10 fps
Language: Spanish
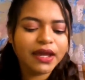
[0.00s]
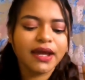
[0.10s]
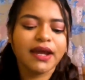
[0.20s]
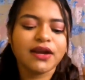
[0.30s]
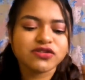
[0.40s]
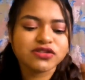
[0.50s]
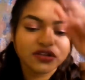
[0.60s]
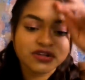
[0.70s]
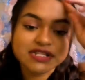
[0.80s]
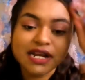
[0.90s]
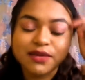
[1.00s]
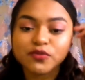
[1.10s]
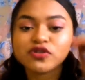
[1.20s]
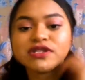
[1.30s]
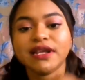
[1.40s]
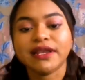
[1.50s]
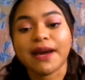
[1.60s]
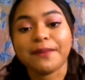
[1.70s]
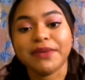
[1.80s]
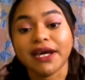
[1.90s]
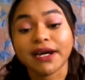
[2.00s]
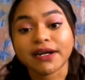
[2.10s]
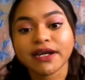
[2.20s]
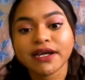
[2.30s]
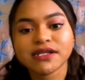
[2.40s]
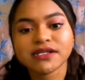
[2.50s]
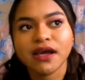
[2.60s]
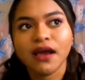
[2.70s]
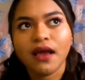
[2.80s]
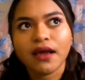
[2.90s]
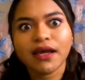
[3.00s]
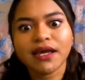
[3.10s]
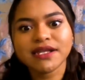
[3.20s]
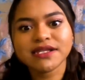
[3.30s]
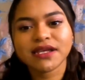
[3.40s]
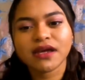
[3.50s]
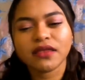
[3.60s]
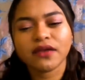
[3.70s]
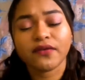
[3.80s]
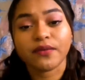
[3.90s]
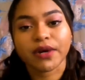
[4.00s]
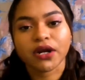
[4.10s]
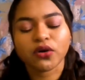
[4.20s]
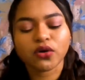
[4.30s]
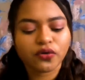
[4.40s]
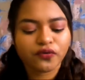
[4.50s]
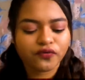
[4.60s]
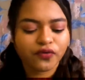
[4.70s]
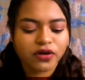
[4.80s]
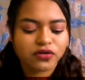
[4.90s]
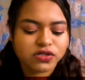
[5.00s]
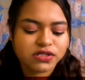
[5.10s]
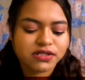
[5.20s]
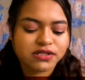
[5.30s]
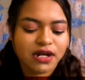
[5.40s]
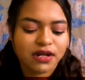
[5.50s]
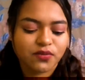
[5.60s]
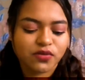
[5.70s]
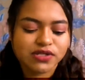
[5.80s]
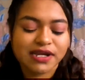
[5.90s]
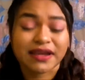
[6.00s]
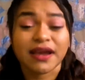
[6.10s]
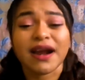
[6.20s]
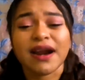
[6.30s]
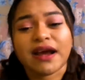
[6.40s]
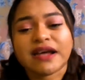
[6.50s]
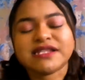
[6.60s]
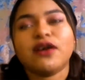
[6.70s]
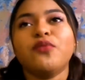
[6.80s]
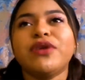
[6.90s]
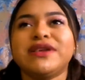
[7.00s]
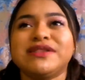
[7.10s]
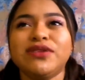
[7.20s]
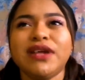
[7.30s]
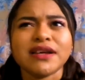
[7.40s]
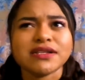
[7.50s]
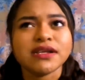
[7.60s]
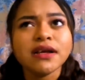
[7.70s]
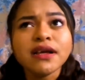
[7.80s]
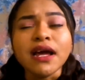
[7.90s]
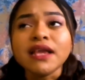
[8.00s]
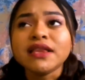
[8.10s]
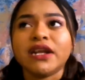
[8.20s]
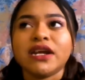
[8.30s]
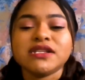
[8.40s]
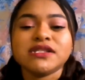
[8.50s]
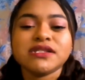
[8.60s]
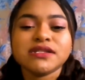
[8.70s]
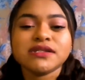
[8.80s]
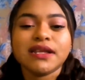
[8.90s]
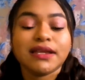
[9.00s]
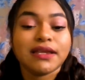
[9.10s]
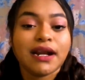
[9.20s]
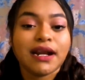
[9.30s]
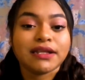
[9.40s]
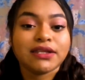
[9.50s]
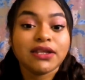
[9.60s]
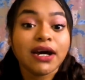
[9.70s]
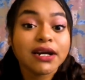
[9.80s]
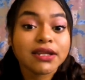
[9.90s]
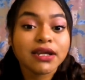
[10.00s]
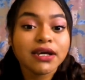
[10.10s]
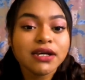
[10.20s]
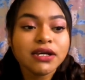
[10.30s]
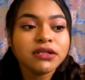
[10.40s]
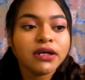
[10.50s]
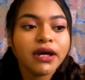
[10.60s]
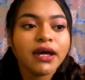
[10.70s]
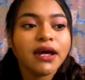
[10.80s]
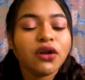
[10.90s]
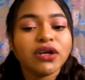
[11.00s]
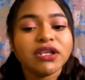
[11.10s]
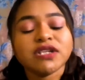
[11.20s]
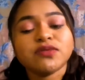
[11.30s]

Eh, nosotros salimos el día viernes 15 de febrero, fuimos, salimos de aquí a la casa como en eso de las 3 de la tarde, En lo que